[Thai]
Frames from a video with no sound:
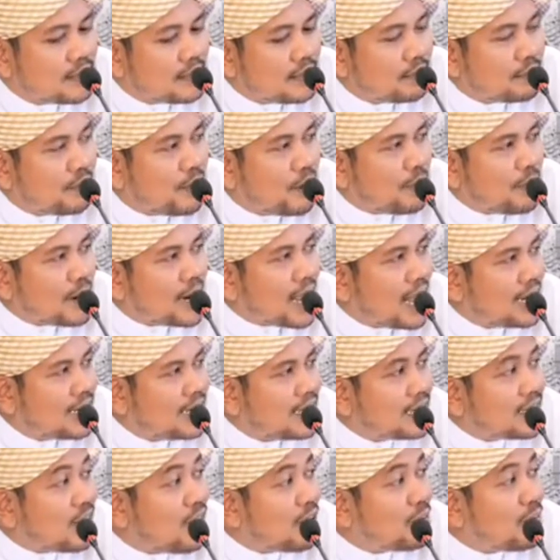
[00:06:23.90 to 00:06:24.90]
เพราะประการ
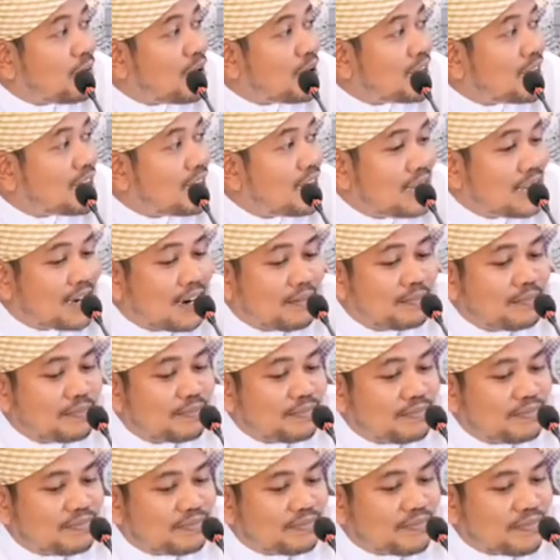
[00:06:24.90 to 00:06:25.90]
ที่สองบอกอย่างนี้ครับ
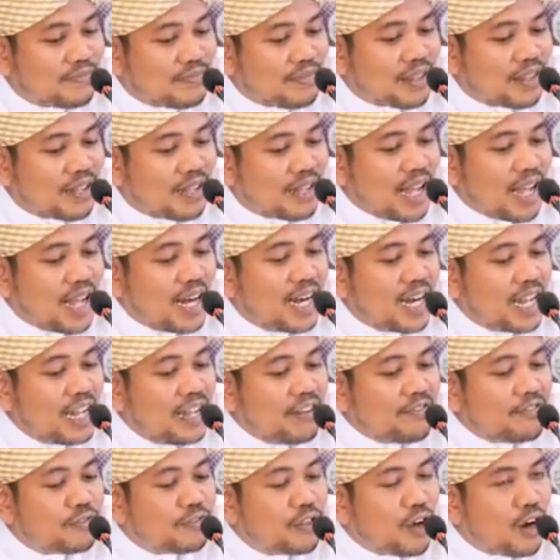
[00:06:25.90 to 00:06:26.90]
อัล
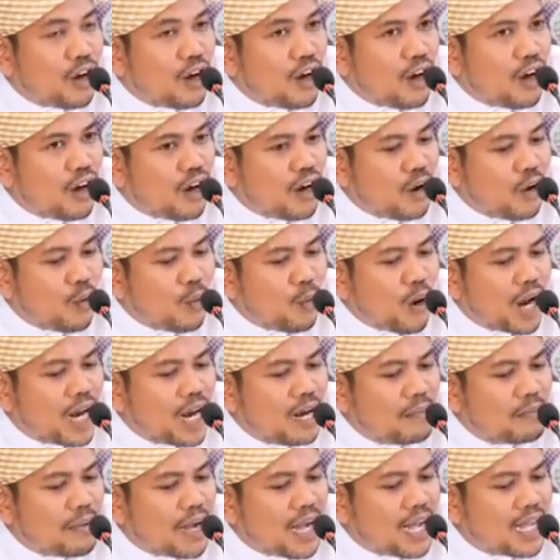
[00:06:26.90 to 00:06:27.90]
อิฟดอวั
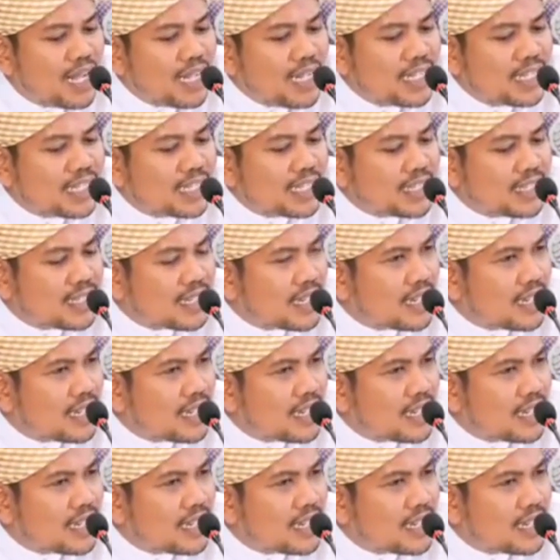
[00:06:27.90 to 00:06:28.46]
ลบาอิส